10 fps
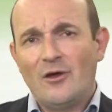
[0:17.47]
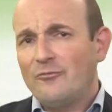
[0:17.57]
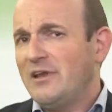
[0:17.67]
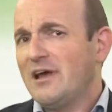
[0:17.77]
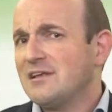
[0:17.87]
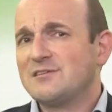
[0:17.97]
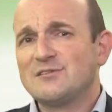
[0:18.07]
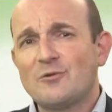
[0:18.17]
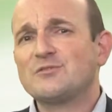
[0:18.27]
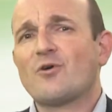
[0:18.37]

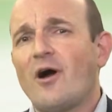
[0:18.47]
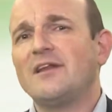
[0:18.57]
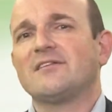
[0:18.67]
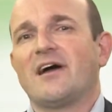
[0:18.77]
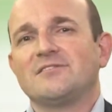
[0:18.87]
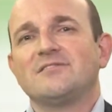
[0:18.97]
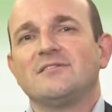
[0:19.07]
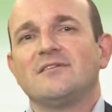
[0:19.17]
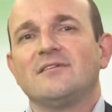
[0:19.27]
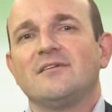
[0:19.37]
Finanças não escolhe idade.
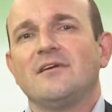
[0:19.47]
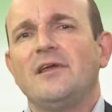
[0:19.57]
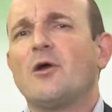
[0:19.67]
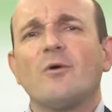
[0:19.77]
E